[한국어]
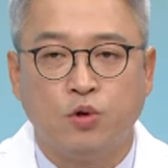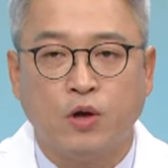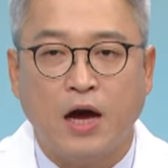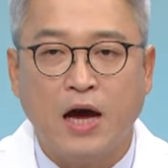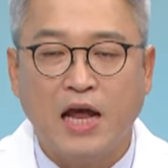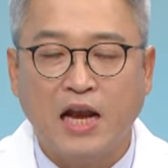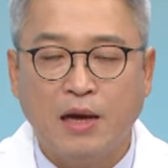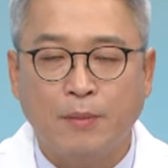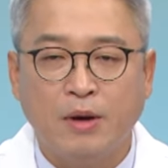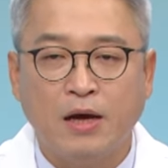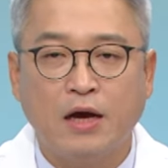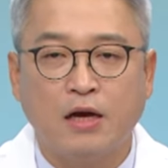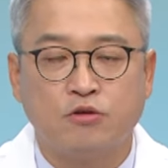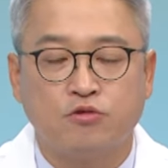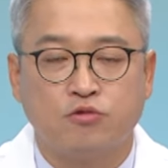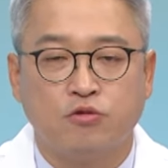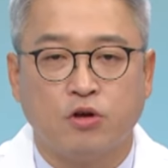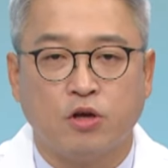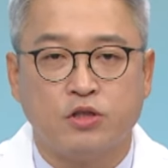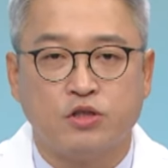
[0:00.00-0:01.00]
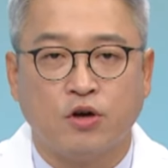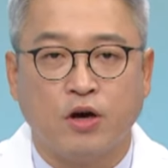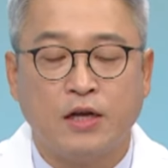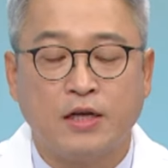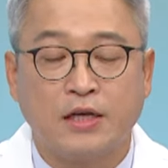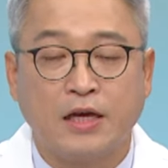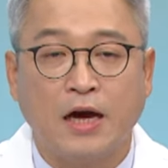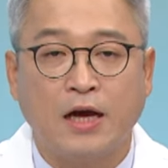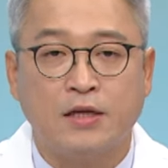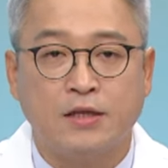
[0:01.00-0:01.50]
하나만 가지고
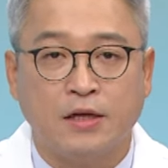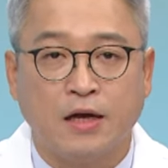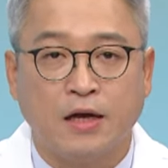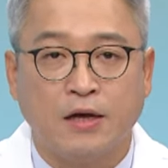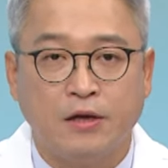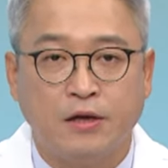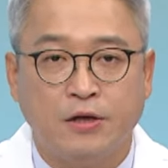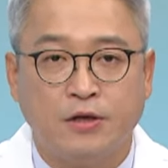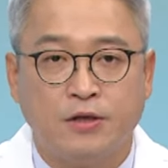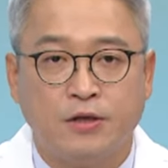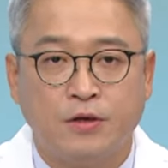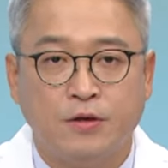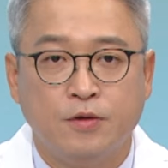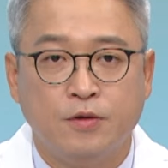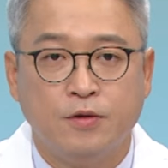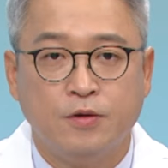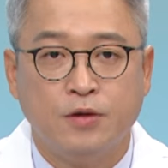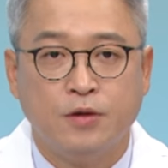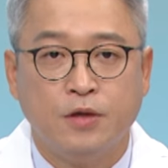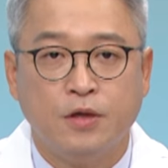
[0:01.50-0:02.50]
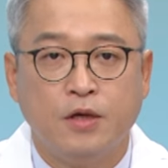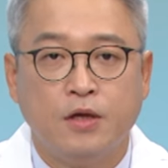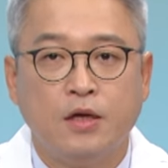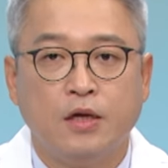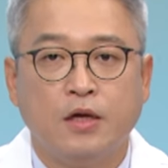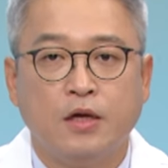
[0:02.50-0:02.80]
결정하는 게 아니라요. 네.